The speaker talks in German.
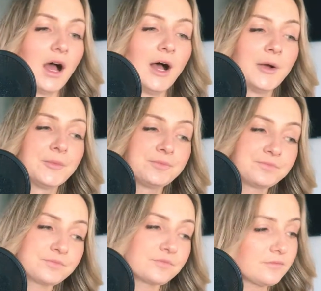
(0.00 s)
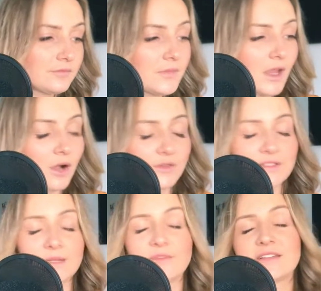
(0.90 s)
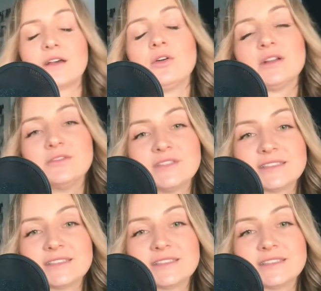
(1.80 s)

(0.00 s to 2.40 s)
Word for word: Ähm, Außerdem, was auch hilft,